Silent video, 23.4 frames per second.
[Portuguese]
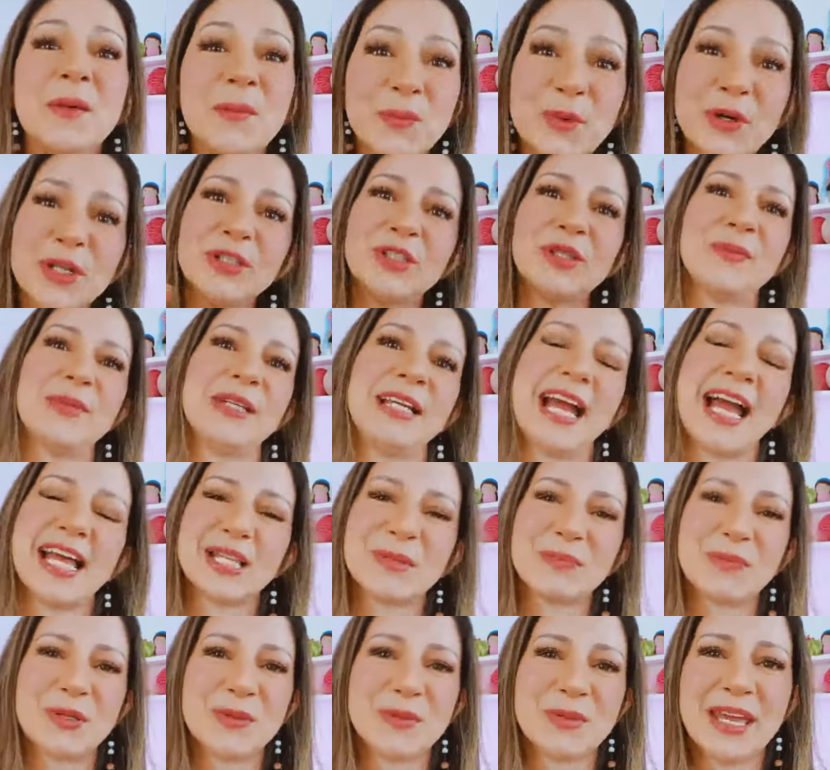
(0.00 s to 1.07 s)
Muito
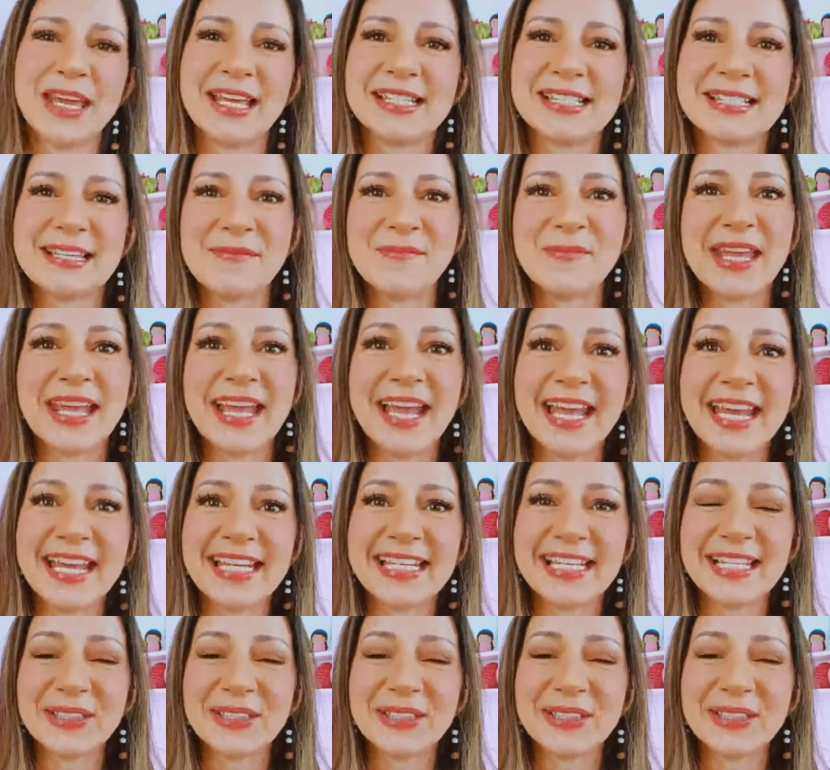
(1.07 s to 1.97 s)
obrigada por me receber aí